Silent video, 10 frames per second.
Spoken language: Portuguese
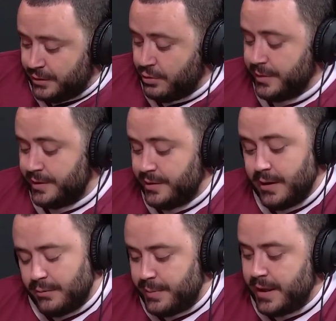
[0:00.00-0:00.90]
Eu comecei.
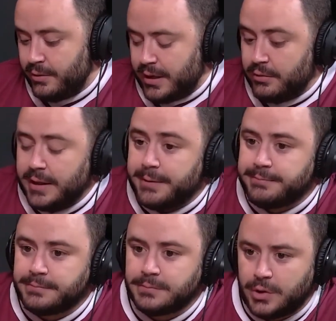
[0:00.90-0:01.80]
Não, peraí, eu quero ler.
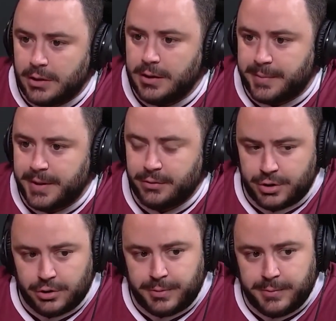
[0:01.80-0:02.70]
Eu quero ler
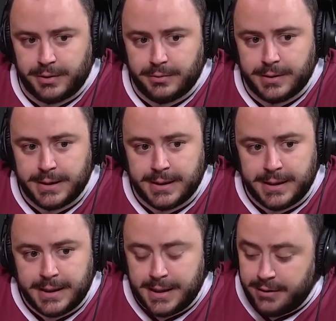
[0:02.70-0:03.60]
Pedagogia do Oprimido.
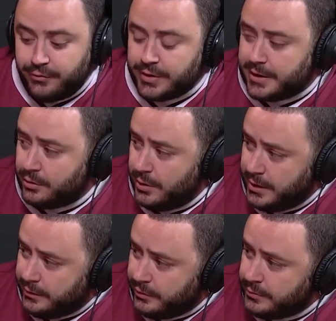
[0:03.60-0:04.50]
Fui atrás do
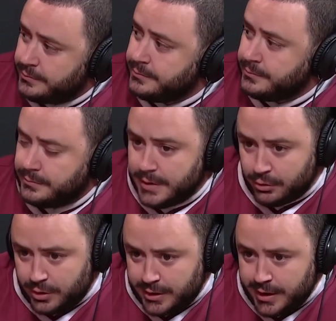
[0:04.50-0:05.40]
livro, não
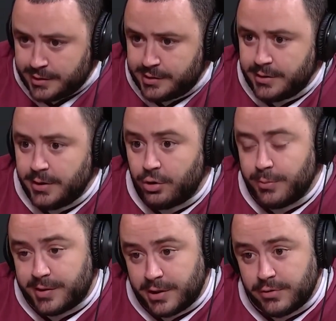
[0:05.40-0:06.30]
só desse, e
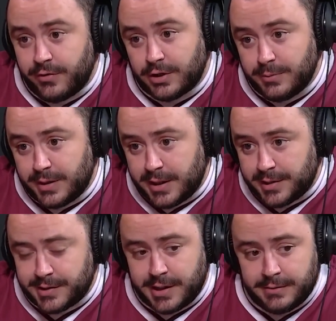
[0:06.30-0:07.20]
comecei de fato a me
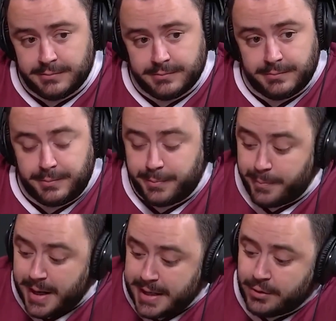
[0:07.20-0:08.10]
interessar
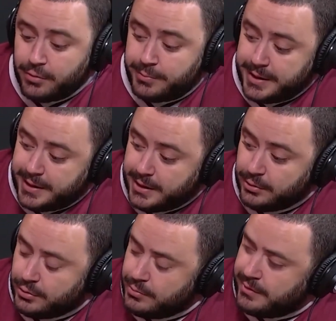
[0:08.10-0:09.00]
para
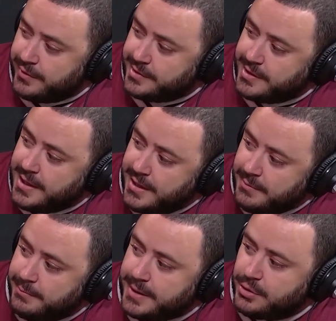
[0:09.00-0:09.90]
compreendê-lo, uma vez que é
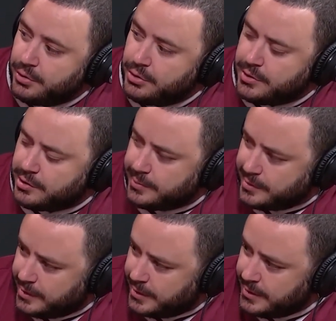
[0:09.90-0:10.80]
patrona da educação
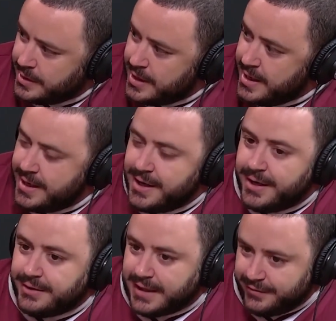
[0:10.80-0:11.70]
brasileira. Uhum.
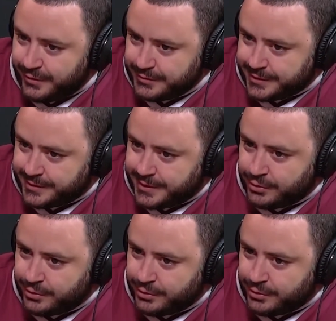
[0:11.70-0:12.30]
O que, que vai acontecer?